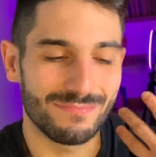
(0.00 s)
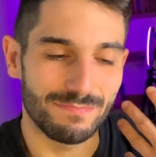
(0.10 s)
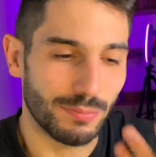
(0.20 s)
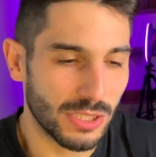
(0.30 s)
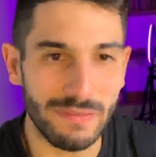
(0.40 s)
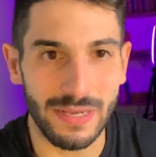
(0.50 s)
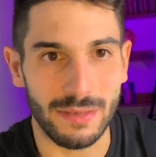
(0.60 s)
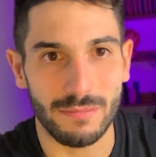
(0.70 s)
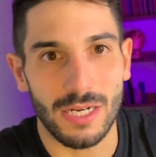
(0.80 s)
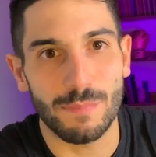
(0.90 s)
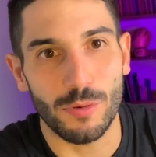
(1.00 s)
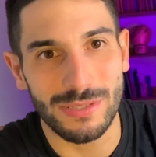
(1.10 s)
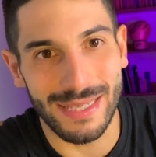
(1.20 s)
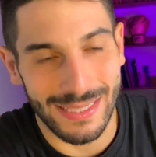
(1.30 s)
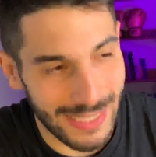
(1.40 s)
poteva
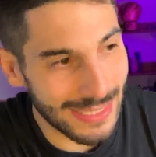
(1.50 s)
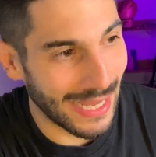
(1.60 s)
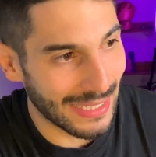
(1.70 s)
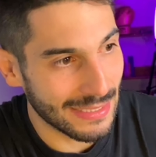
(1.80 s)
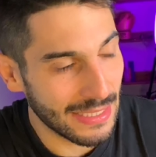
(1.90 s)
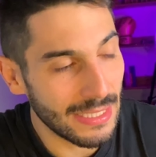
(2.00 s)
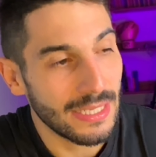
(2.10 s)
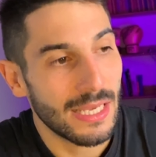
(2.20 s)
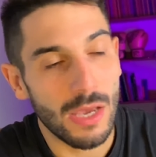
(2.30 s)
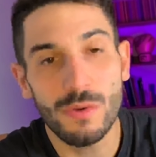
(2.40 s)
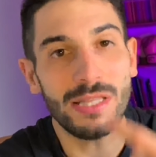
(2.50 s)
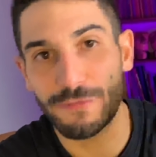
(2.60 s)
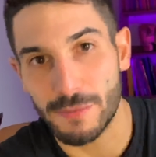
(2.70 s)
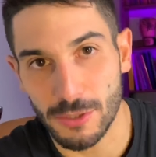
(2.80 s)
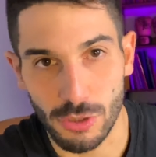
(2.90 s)
riportare dei danni e quindi ha
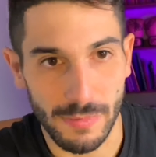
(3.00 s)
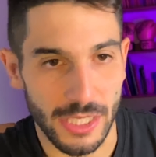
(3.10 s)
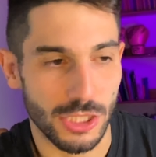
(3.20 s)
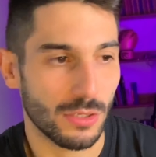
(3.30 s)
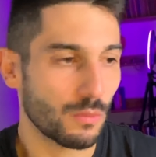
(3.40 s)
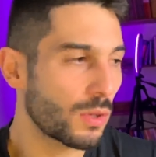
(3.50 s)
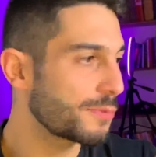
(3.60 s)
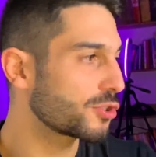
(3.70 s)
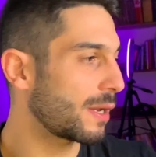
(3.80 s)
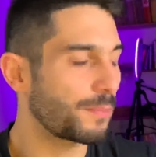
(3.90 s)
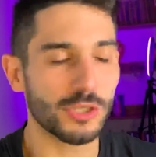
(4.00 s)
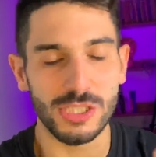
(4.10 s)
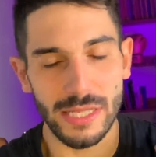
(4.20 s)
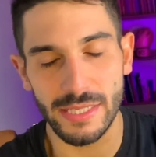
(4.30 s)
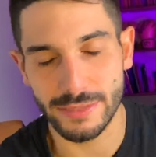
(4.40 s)
fermato il match. Qui bisogna porsi
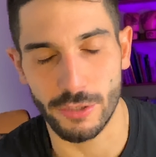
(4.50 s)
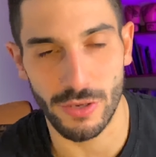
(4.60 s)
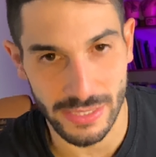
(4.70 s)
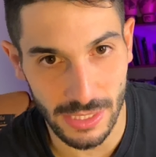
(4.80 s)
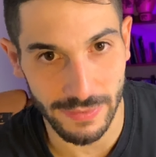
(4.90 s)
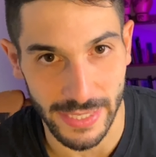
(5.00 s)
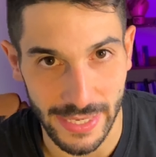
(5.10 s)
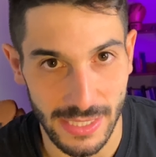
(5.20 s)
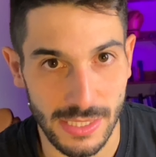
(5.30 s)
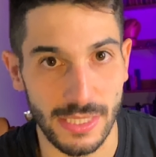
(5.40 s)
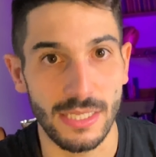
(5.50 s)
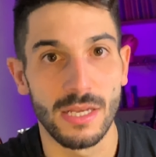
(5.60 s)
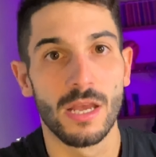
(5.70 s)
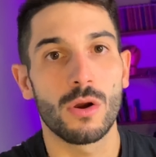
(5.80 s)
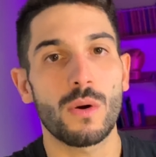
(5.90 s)
degli interrogativi, ragazzi.
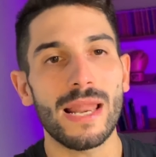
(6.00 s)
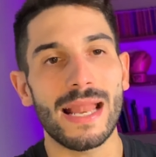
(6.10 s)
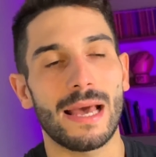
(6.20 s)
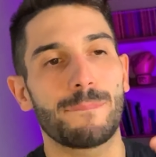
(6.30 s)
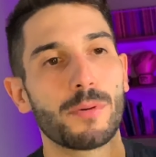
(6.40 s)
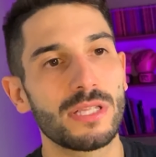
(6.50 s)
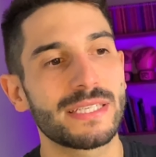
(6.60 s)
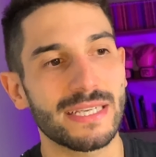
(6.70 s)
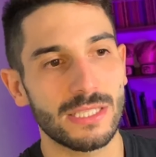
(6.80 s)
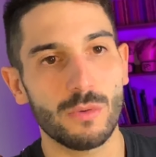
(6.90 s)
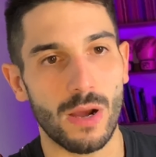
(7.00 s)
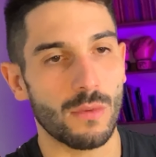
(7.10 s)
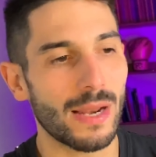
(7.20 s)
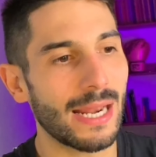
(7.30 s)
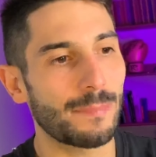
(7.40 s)
Qual è la politica di One?
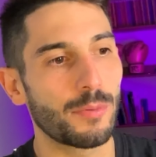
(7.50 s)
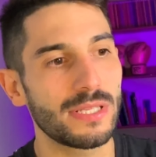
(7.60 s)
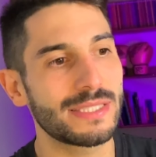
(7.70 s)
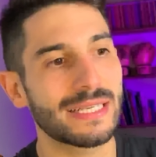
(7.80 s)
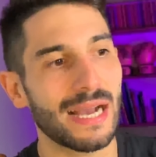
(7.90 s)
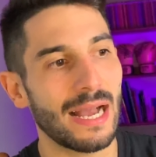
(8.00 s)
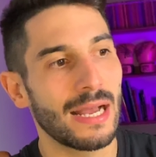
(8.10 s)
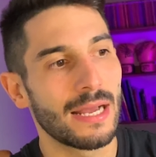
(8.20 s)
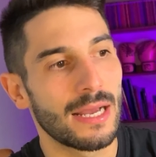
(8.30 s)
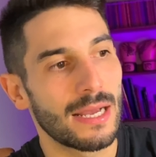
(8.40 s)
Qual è la politica